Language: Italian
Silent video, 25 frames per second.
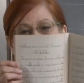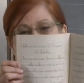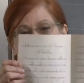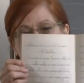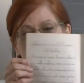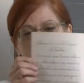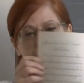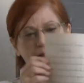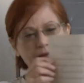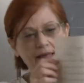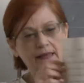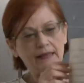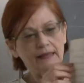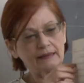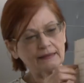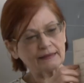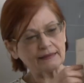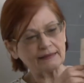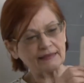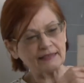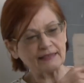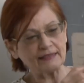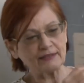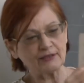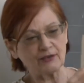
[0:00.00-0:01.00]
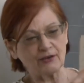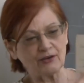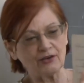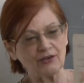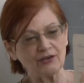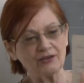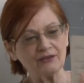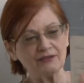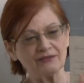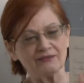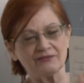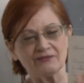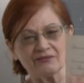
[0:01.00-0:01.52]
e il
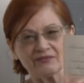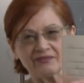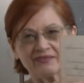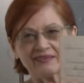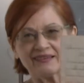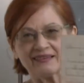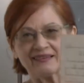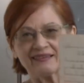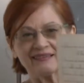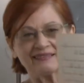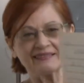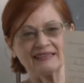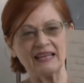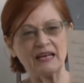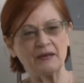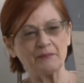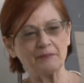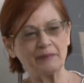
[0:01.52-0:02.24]
titolo del